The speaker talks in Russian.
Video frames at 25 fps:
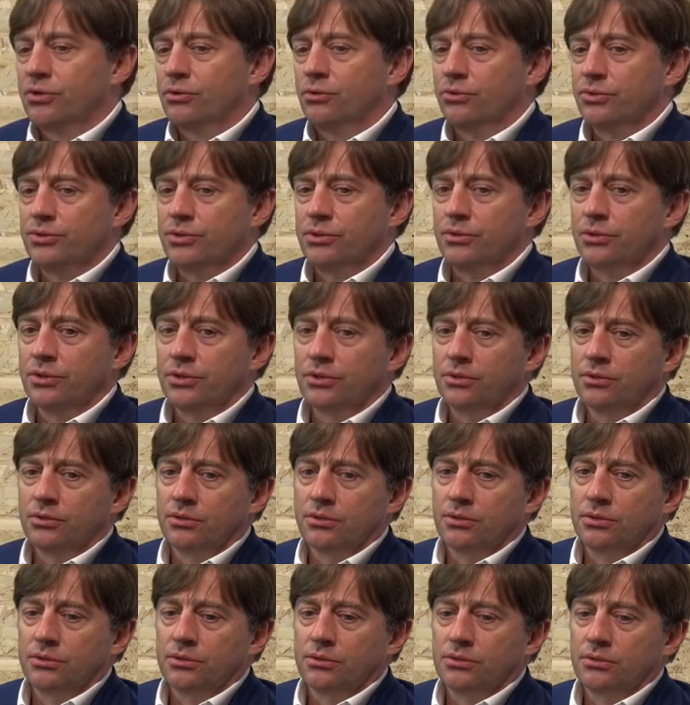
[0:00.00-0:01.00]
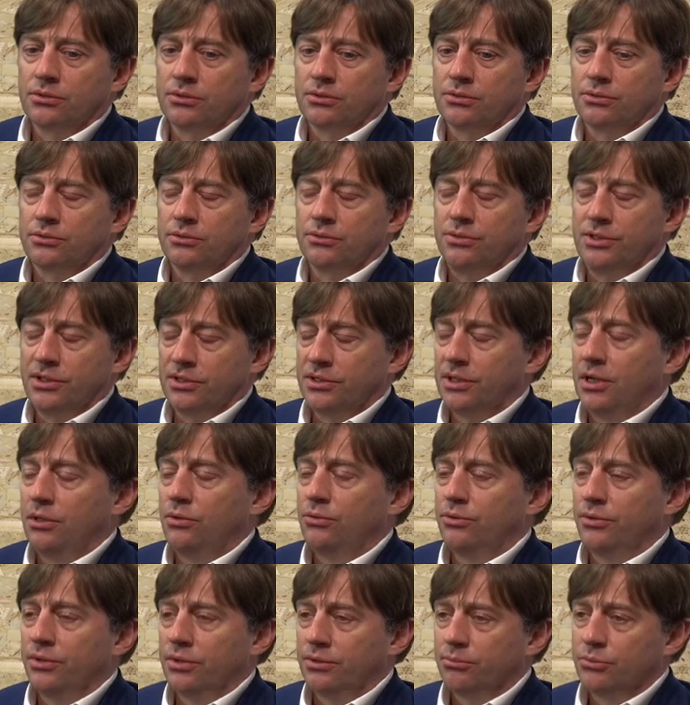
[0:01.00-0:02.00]
роста — это
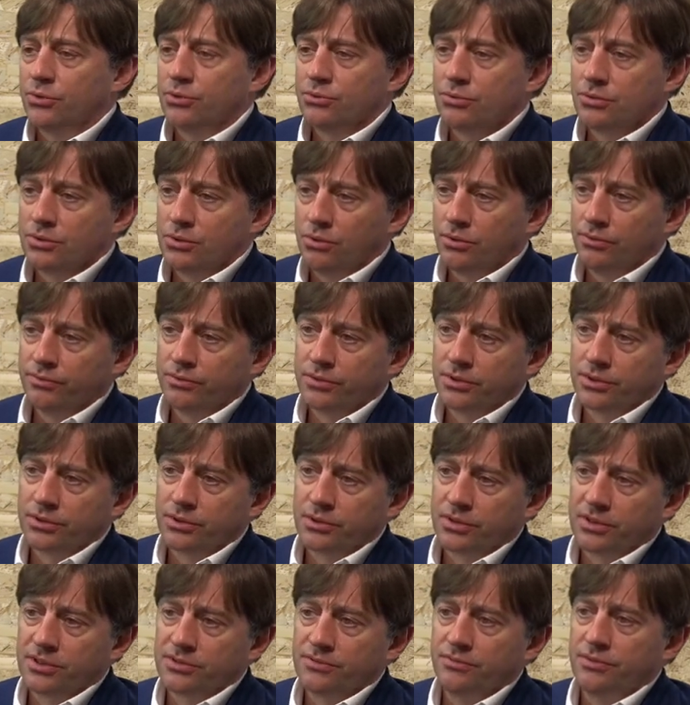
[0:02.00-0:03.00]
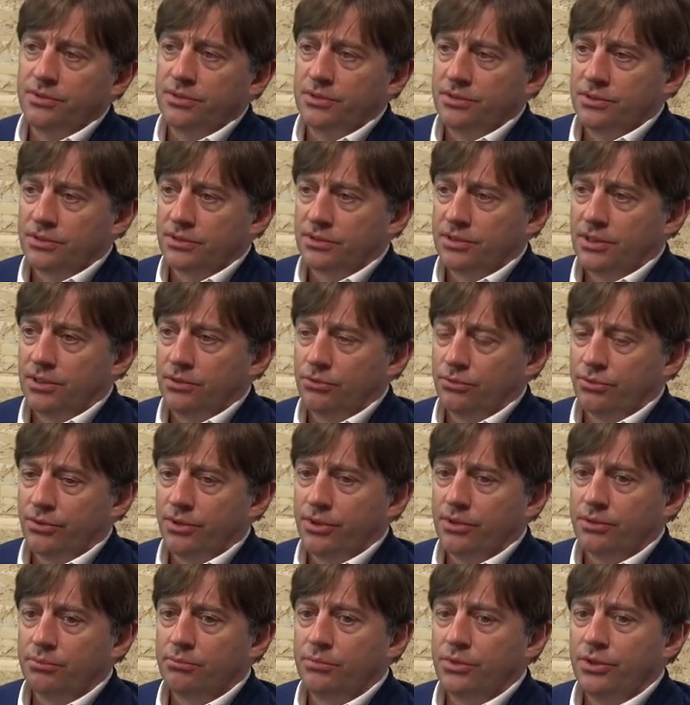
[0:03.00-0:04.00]
технология, безусловно, это развитие
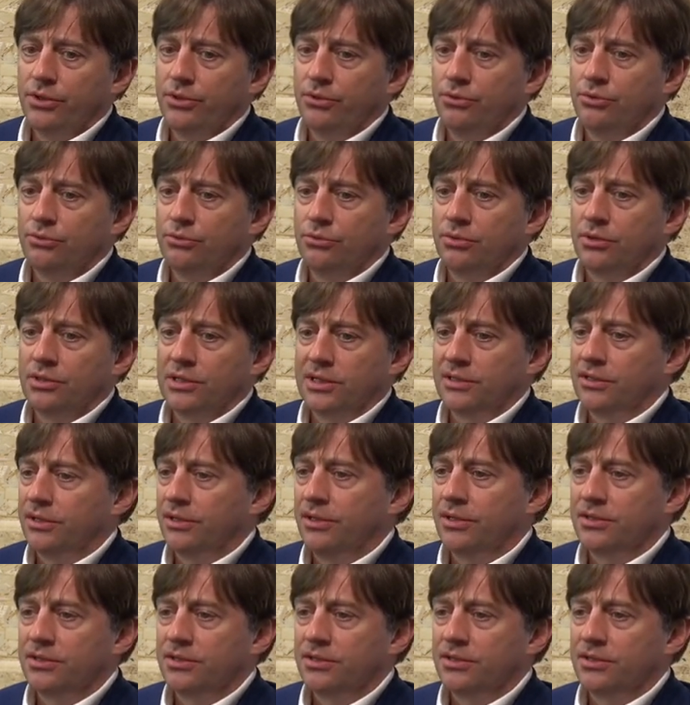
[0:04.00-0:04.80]
технологии. Мы ее никогда не